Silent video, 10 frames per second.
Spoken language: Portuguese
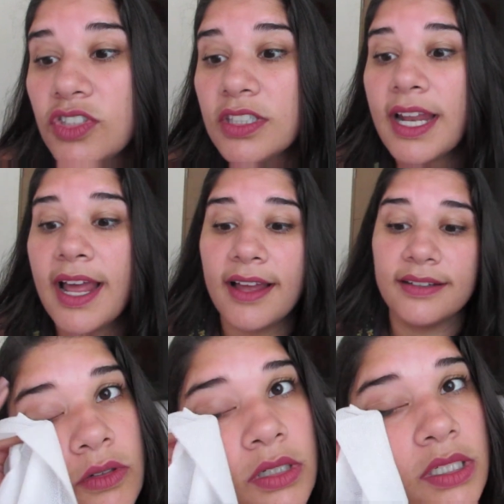
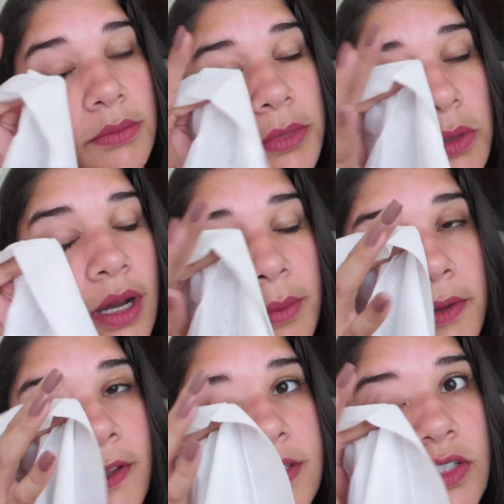tirar o rímel
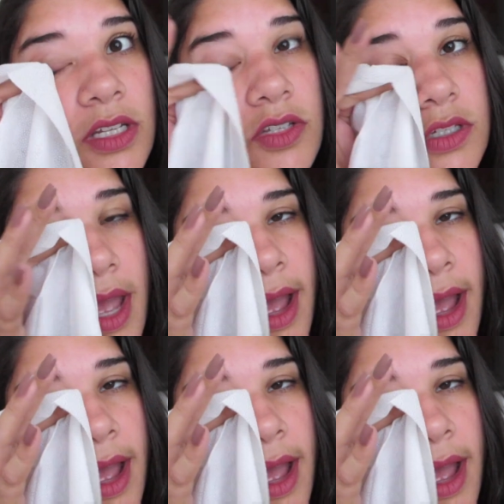resistente